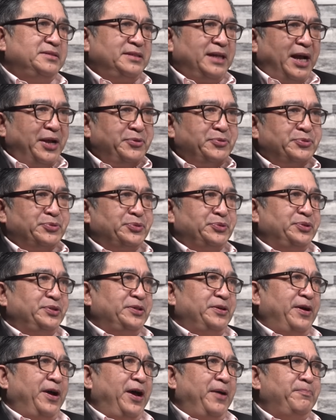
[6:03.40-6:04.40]
战术
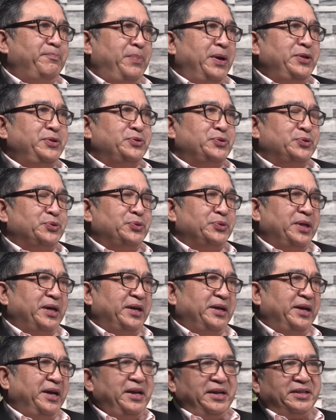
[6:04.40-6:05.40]
是笨拙的。
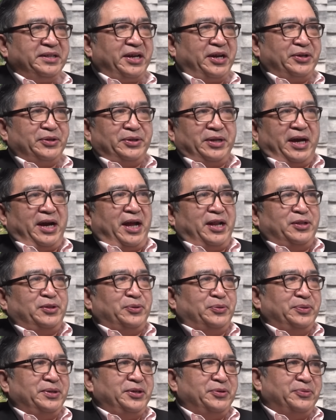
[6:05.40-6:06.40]
哎，他他很
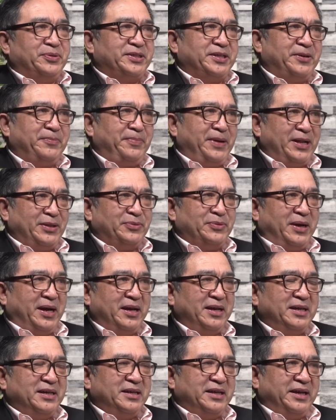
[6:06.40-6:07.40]
同意我这个判断
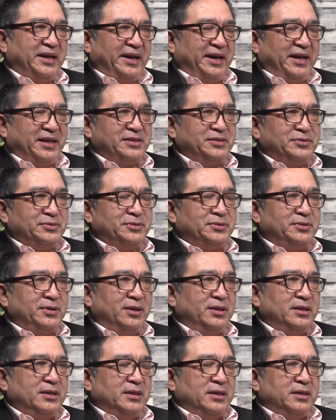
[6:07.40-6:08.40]
啊，就是
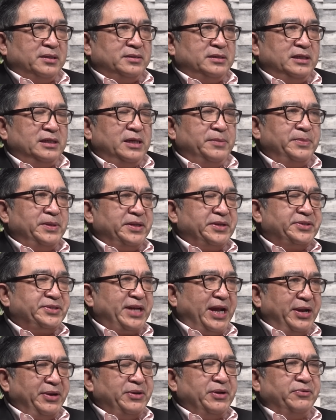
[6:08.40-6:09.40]
说，习近平的
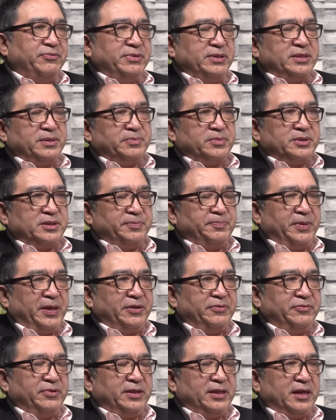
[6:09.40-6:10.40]
战略为什么是
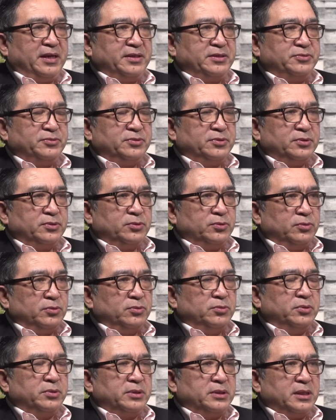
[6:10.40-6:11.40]
平稳的？呢？就是说，中
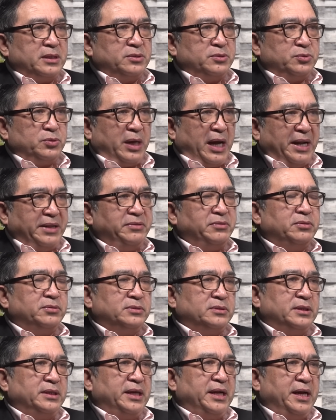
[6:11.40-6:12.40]
国的传统
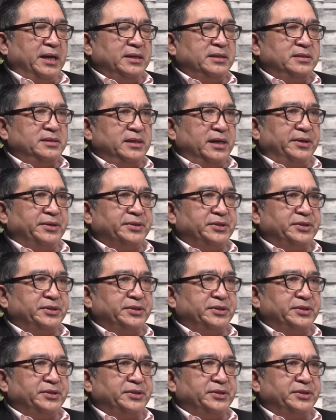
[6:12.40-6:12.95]
上来讲，